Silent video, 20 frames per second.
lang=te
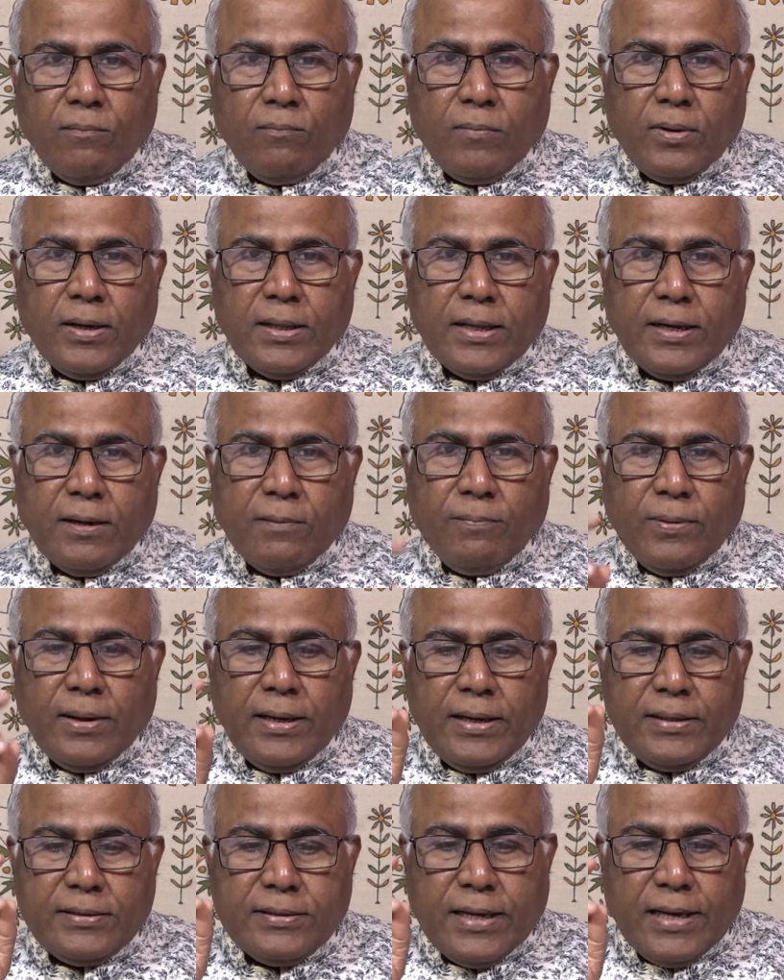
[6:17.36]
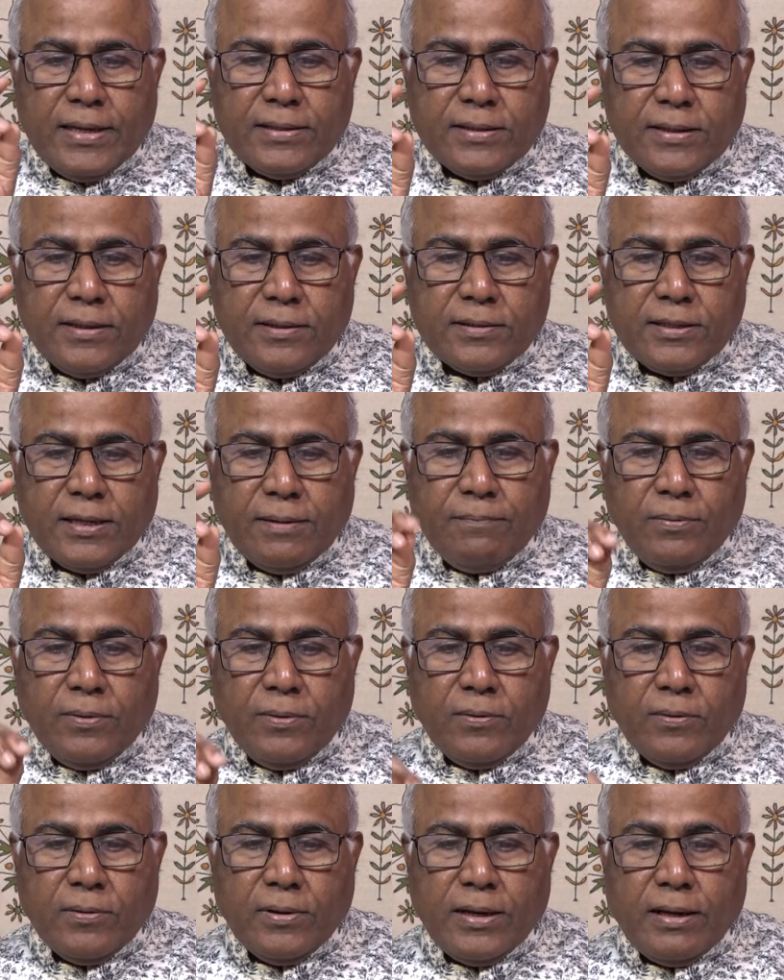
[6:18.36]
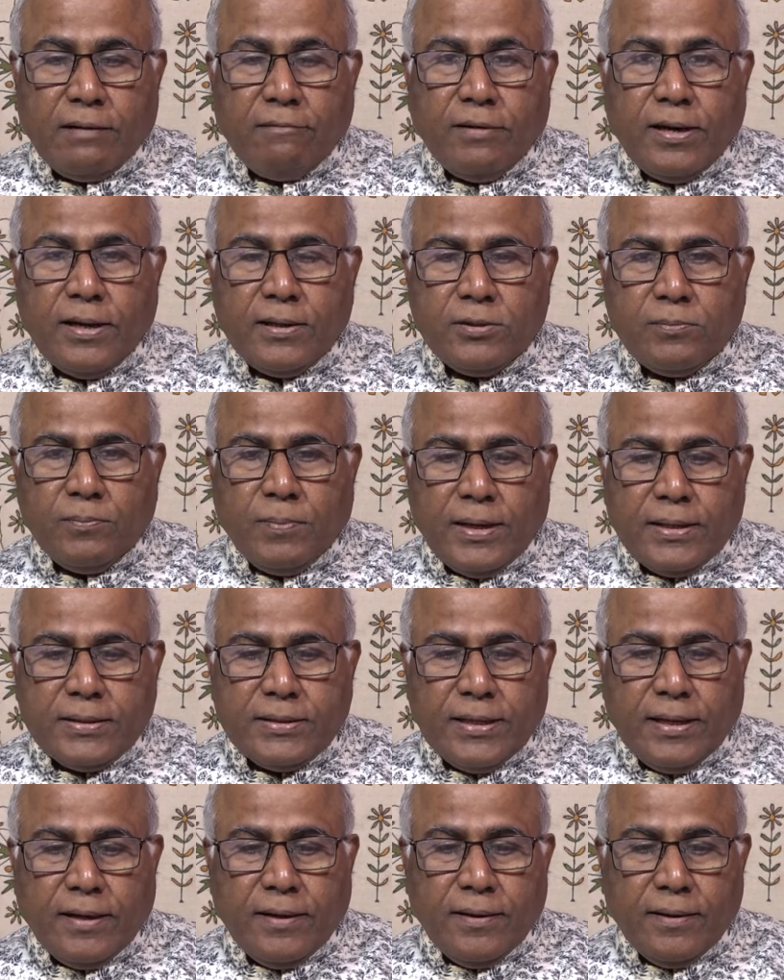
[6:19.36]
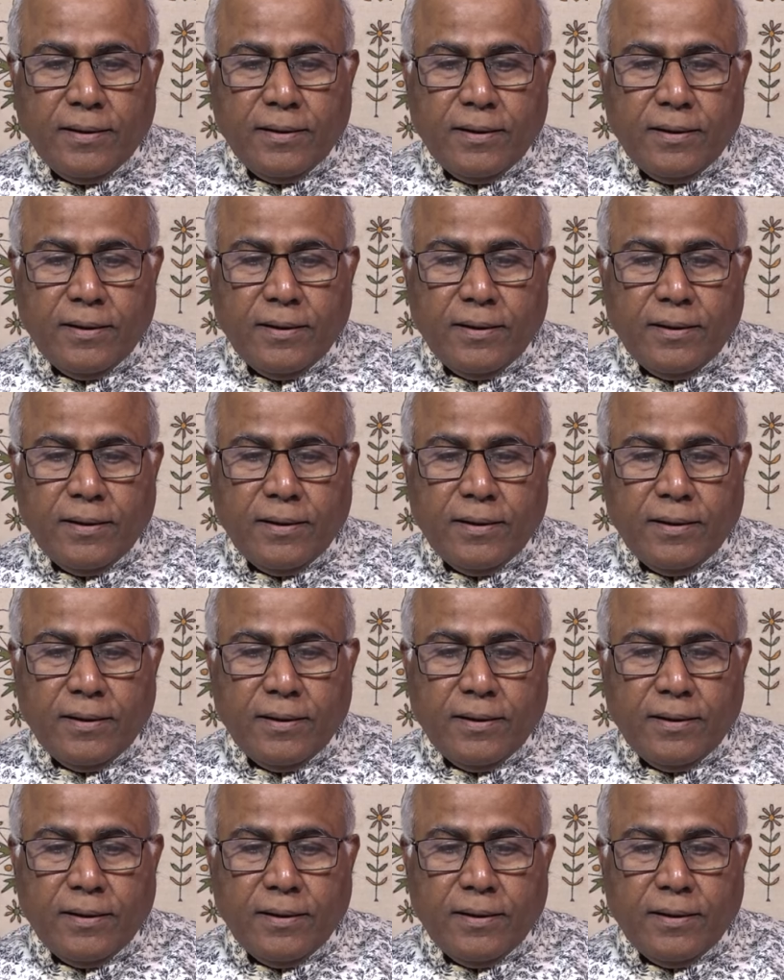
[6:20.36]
మదనపల్లి శాసనసభ్యుడు నవాజ్ బాషా